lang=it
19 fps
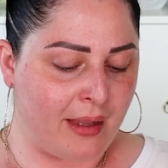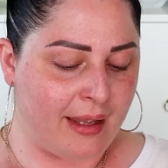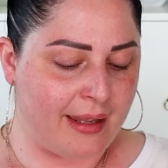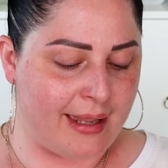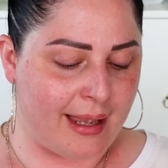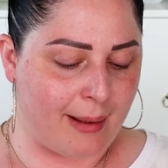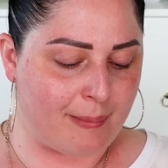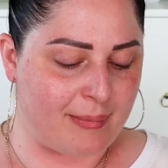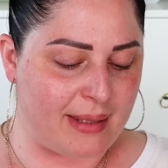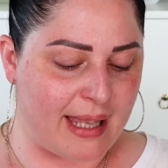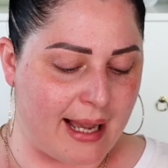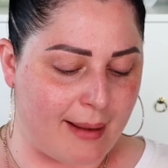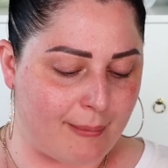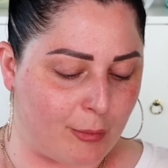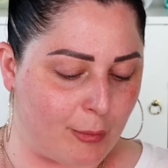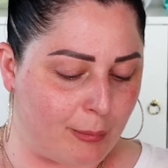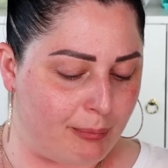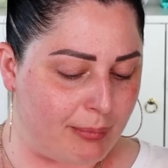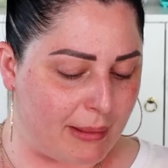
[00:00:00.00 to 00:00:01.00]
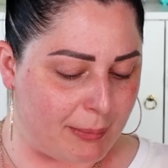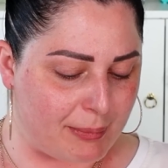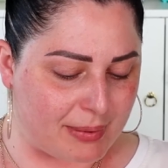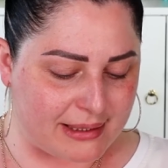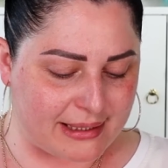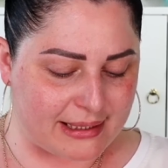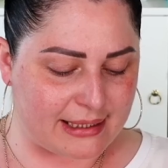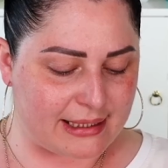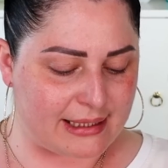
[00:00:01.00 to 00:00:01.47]
e abbiamo
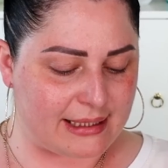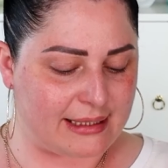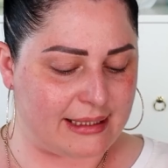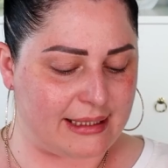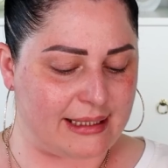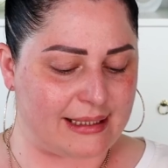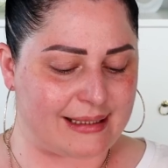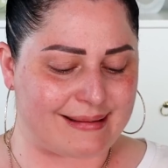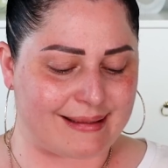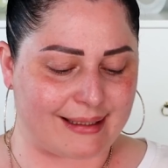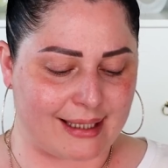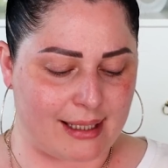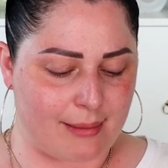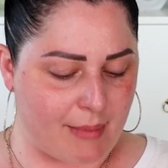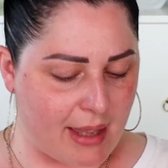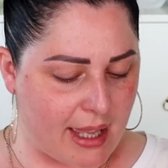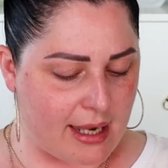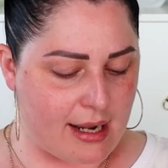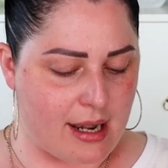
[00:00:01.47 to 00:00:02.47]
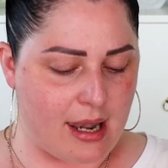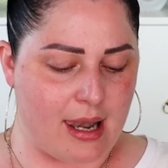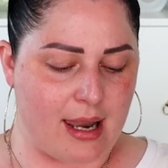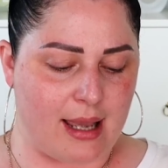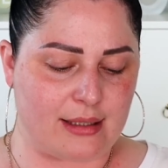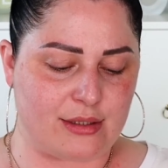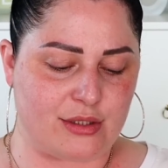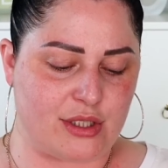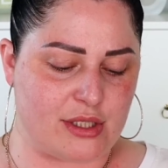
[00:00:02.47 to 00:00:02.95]
peptidi
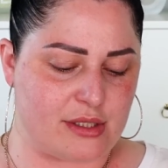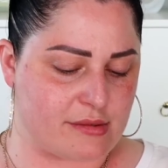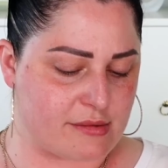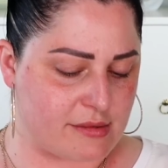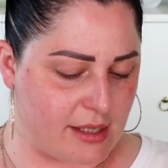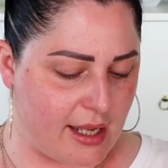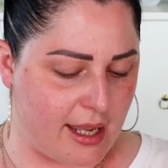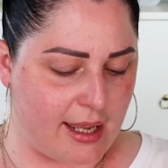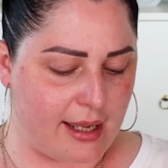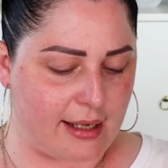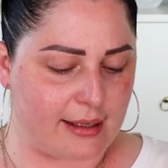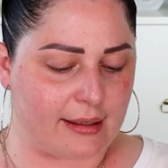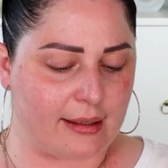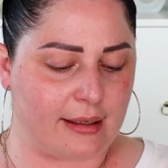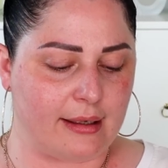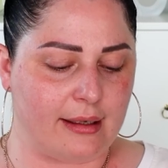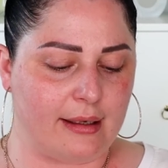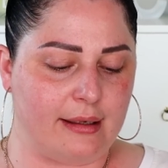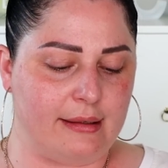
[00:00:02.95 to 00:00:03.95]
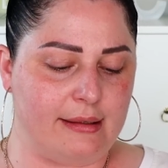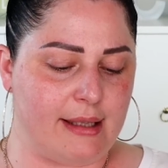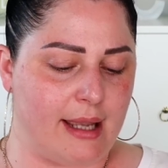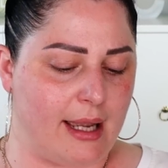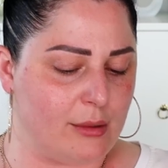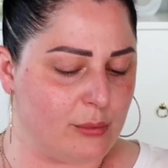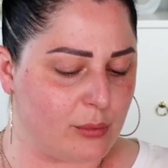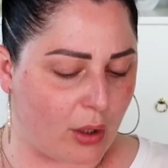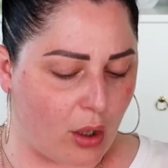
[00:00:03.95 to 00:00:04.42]
tremella ginseng
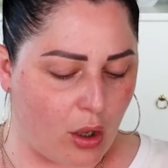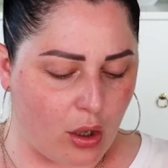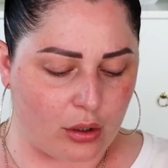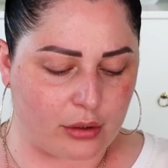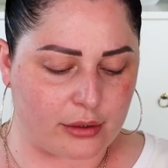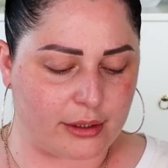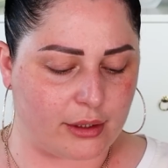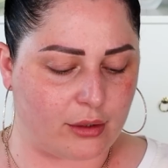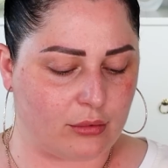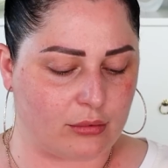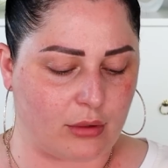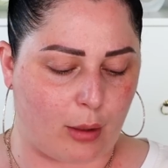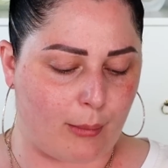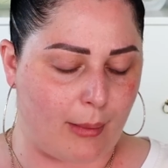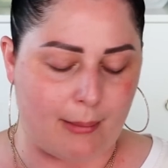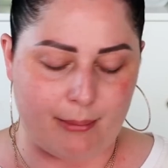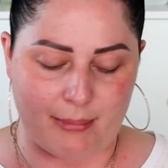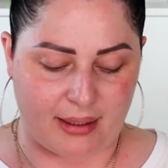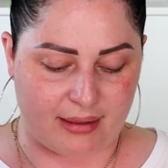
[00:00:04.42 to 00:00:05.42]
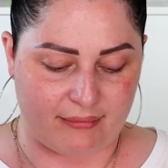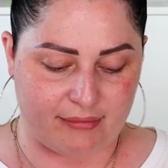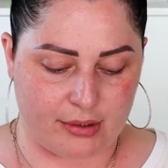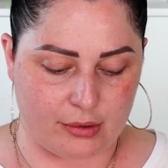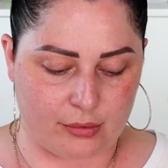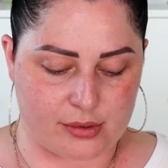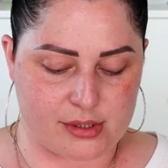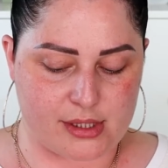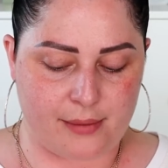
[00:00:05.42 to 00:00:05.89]
ialuronico una roba
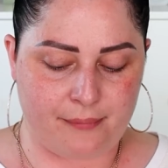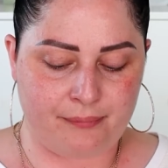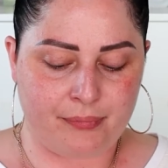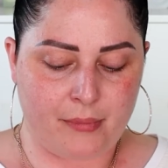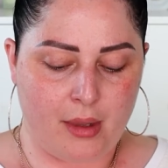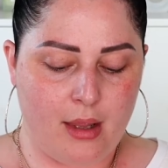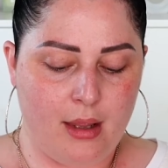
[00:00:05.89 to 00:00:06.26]
meravigliosa